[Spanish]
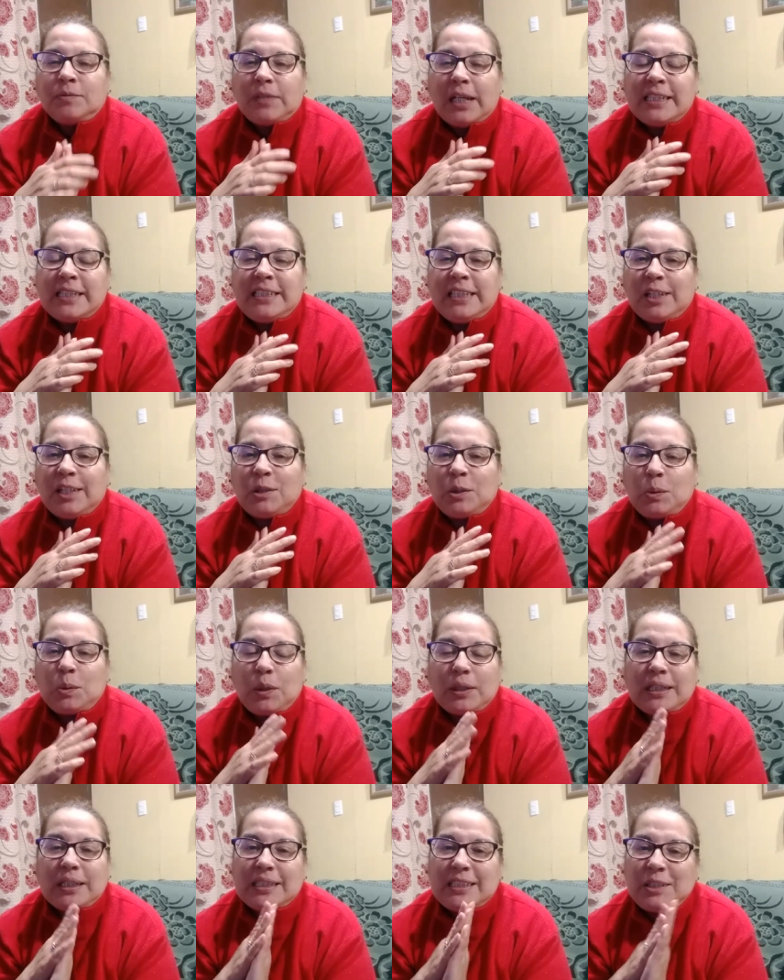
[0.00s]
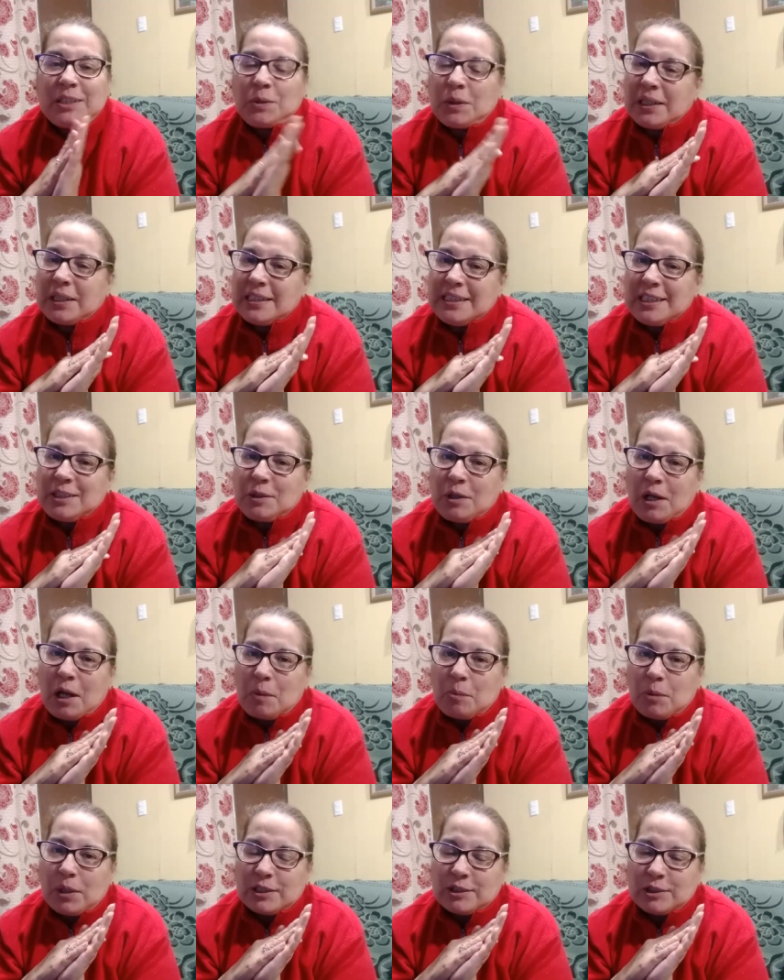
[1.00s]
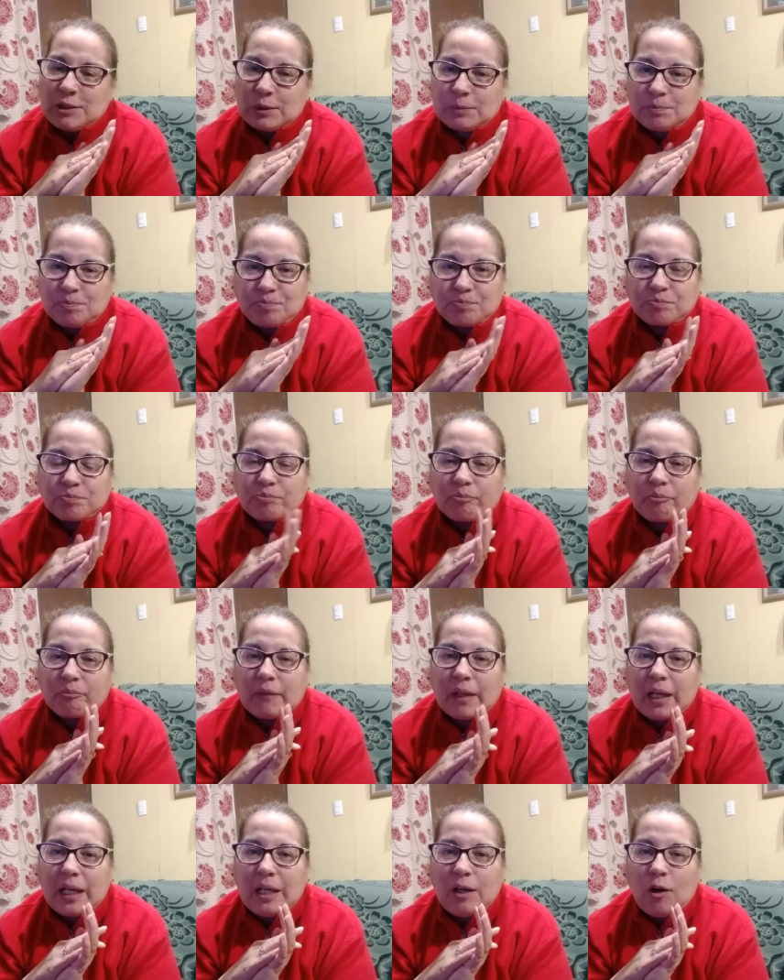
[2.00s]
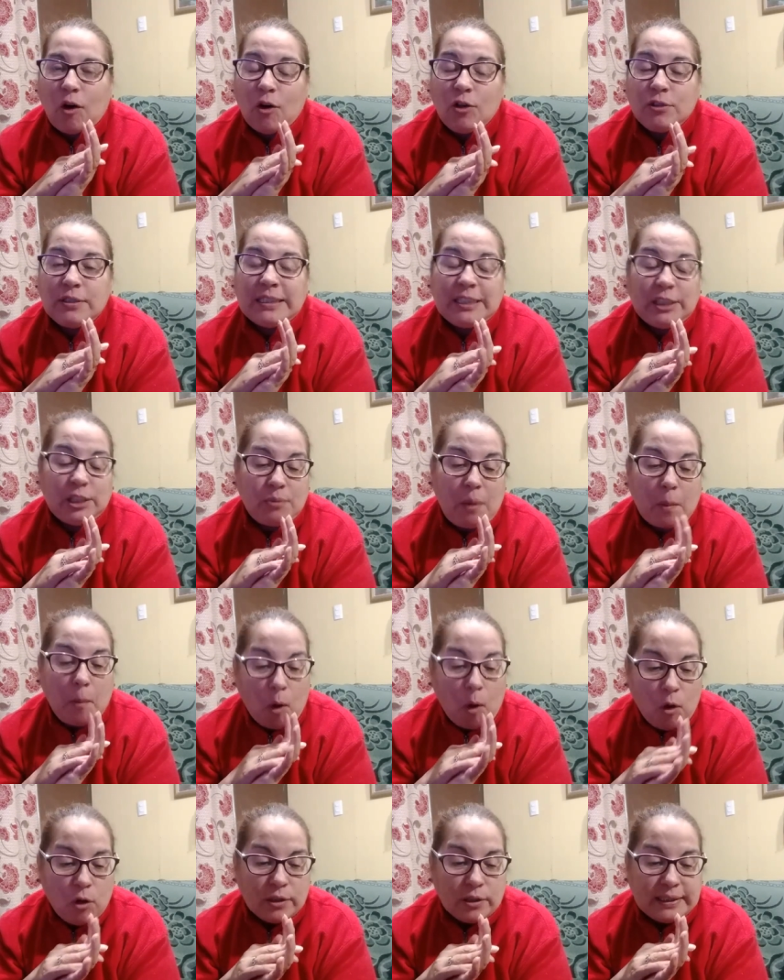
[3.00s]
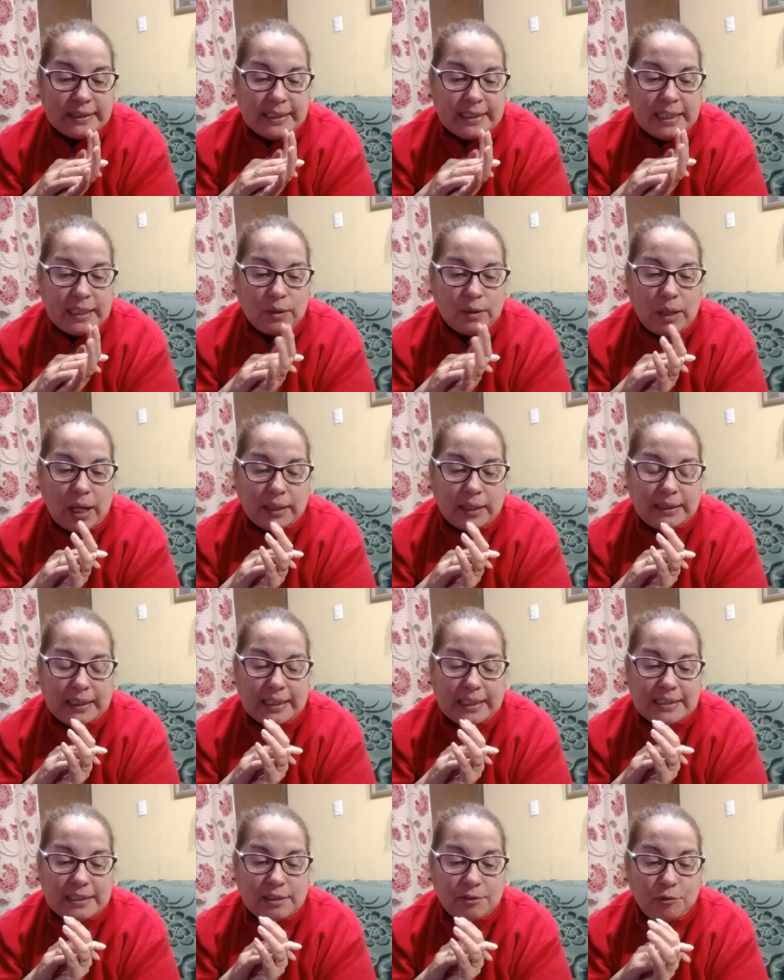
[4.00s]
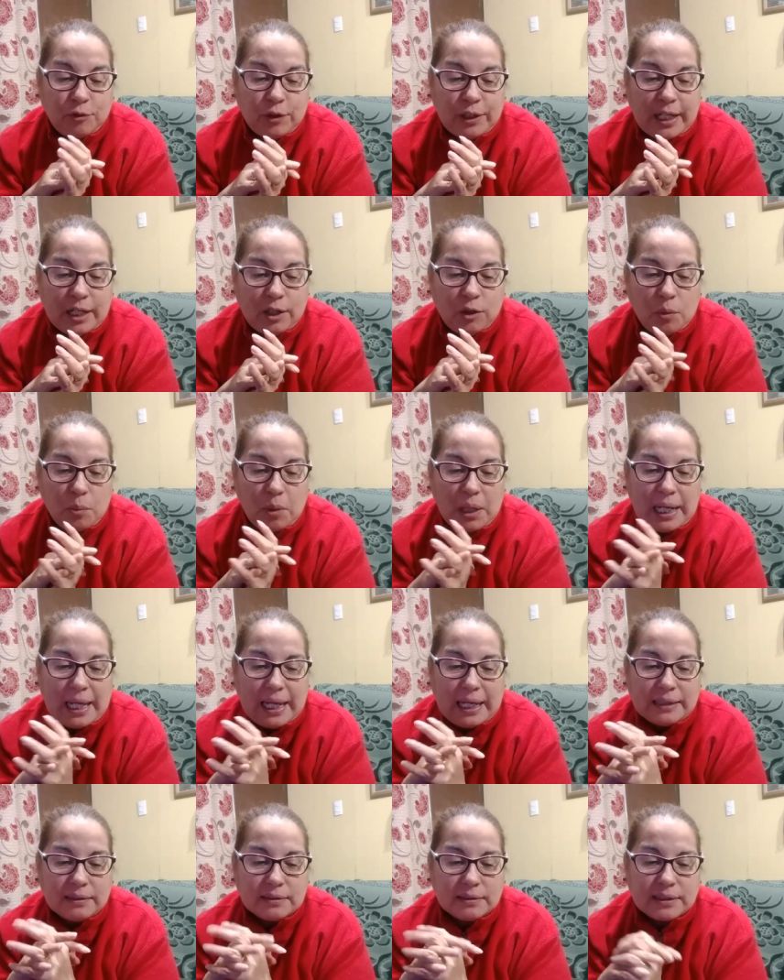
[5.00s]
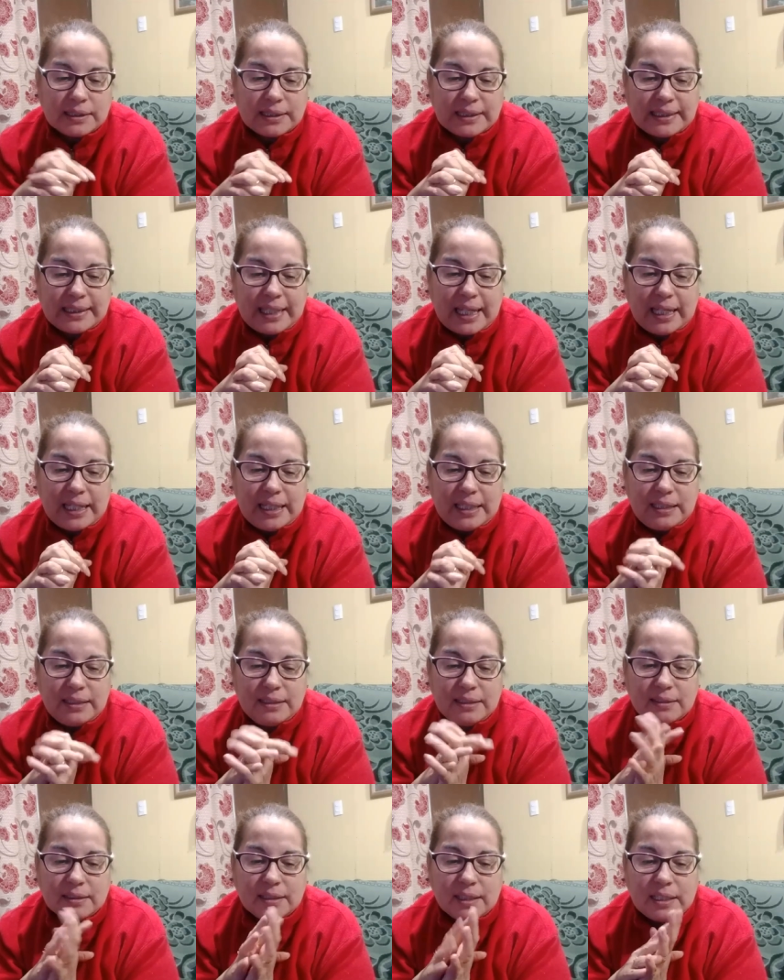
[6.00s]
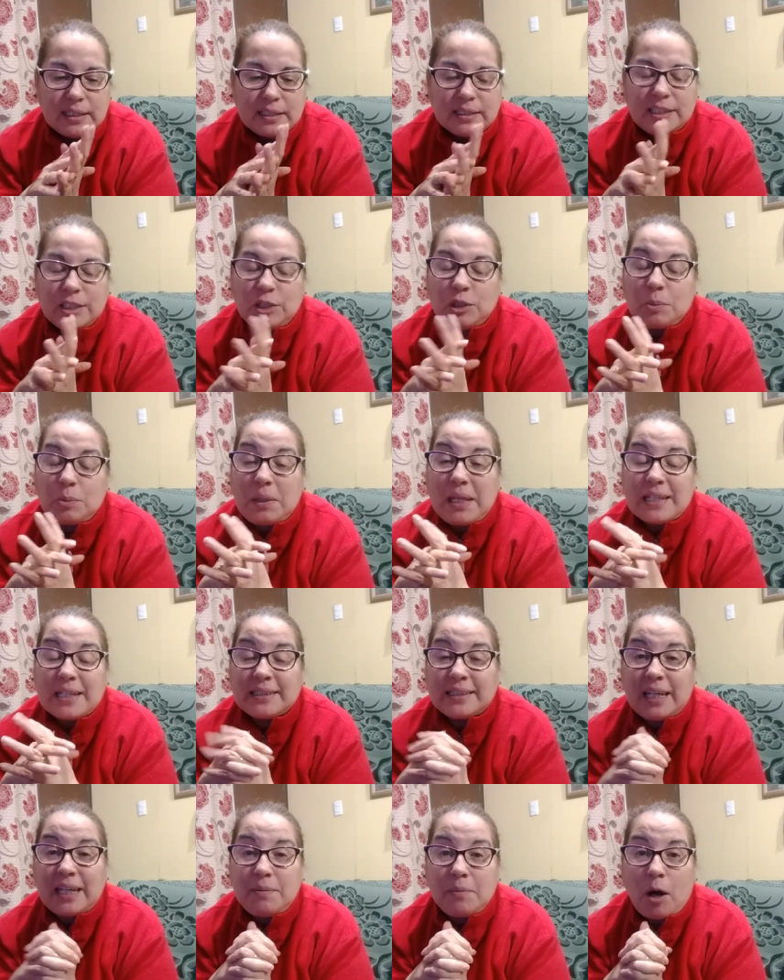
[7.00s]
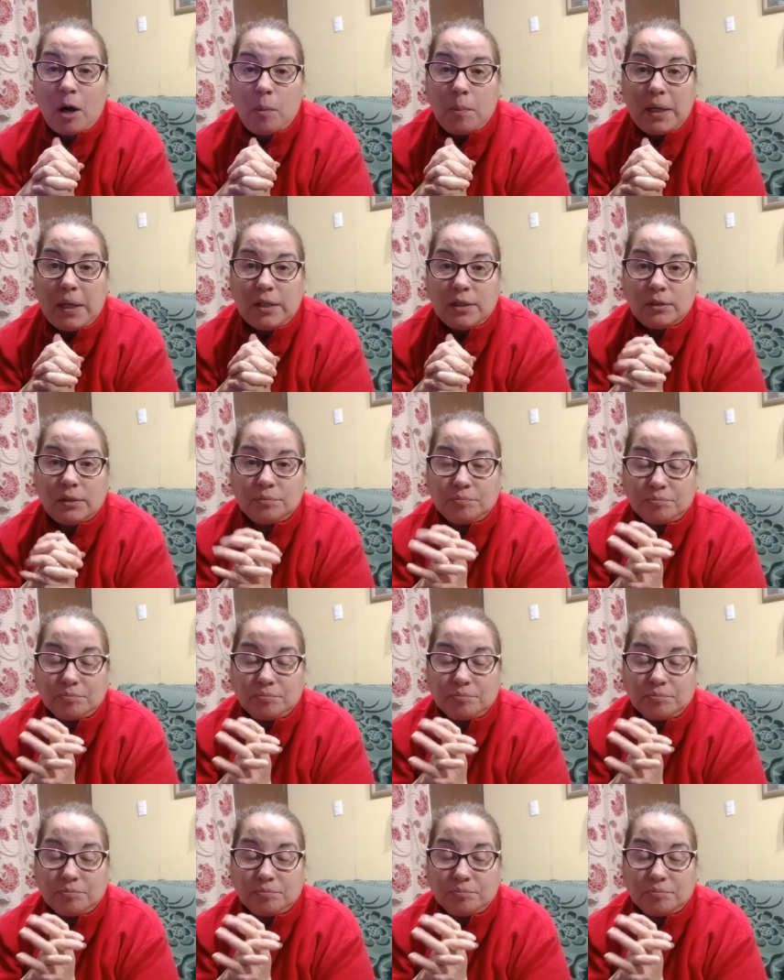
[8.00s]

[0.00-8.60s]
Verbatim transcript: Así que estuvo exquisito, exquisito el almuerzo. 11, tomamos 11, antes que se fueran como a las 6, 5 y media, 6 más o menos,